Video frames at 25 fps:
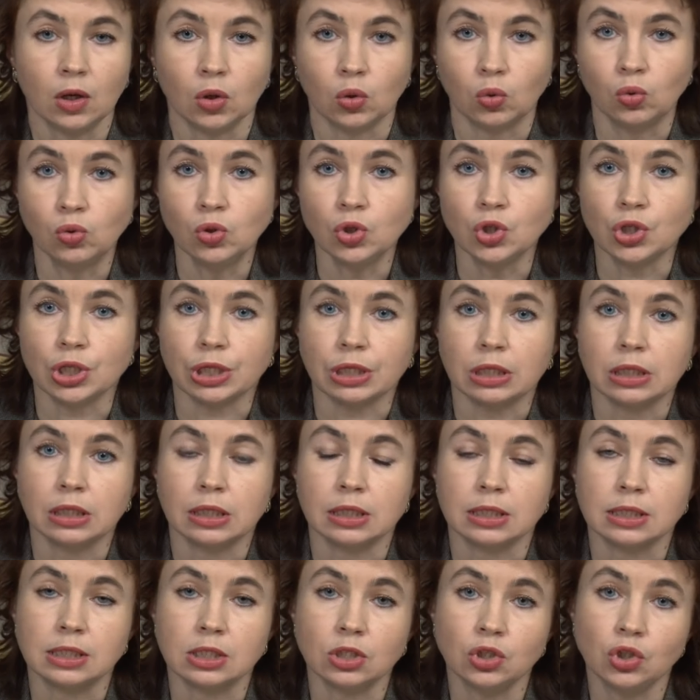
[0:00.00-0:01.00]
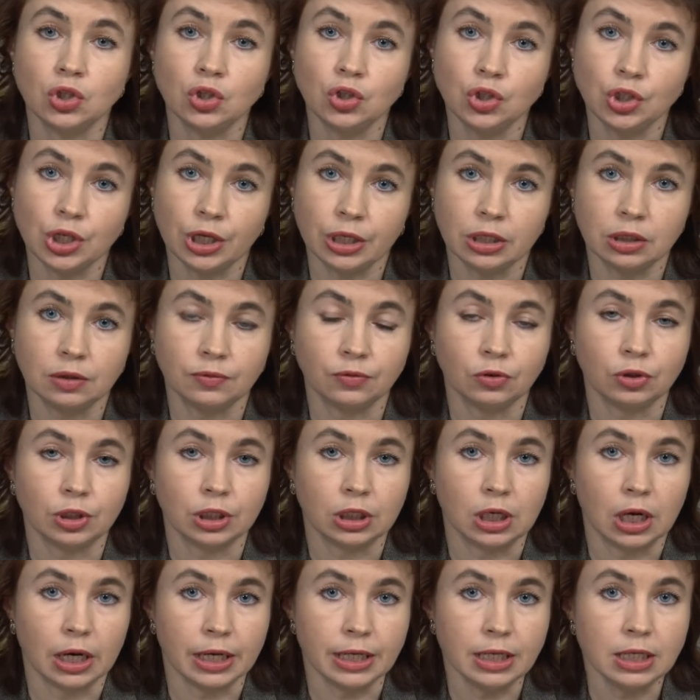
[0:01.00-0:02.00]
Кожа защищает твой
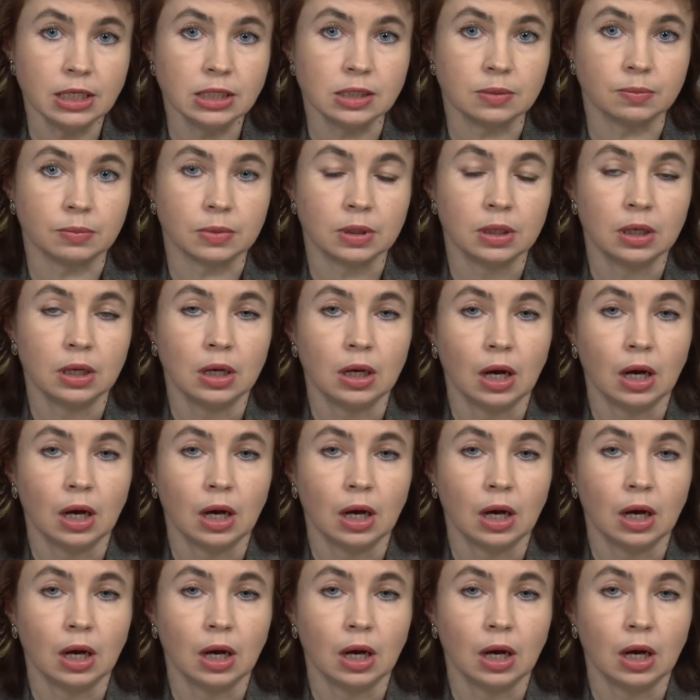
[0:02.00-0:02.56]
организм